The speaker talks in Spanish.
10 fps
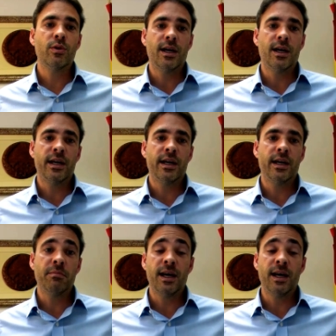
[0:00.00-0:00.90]

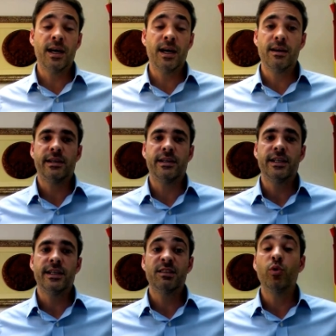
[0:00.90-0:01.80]
animal eh,
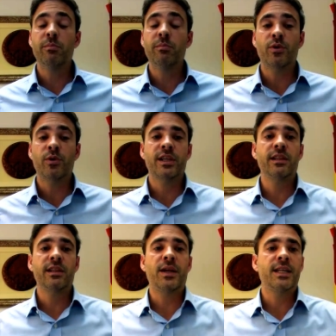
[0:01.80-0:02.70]
es muy importante
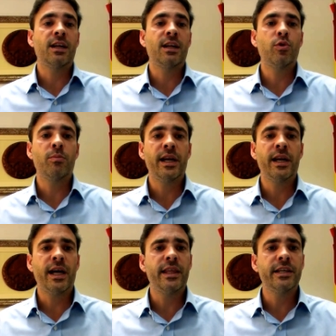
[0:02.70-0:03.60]
para la salud humana y
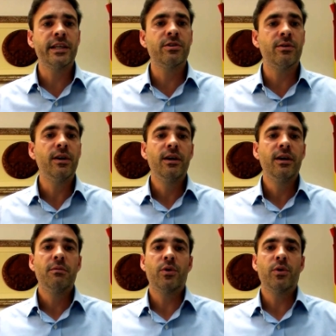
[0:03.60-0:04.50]
de hecho,
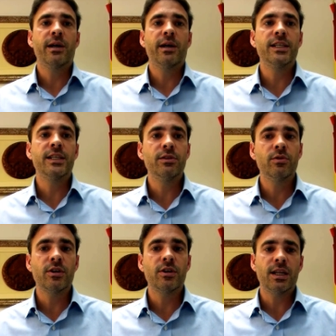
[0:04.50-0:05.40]
por ejemplo, el Instituto
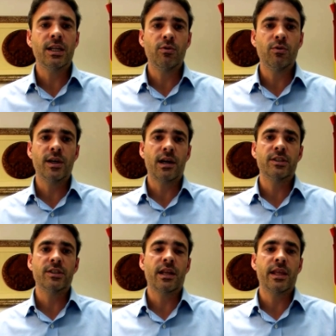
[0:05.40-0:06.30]
de Salud Carlos
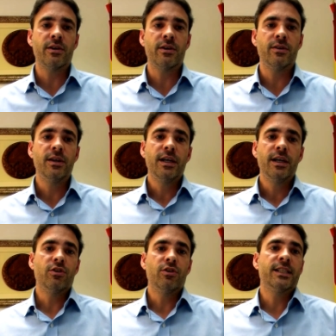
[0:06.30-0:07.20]
III
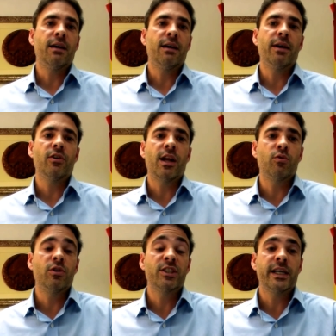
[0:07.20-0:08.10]
nos está hablando de
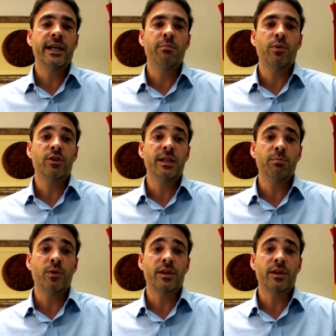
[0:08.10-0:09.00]
algunos ejemplos
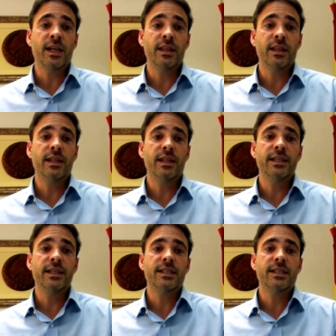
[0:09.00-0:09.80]
importantes. La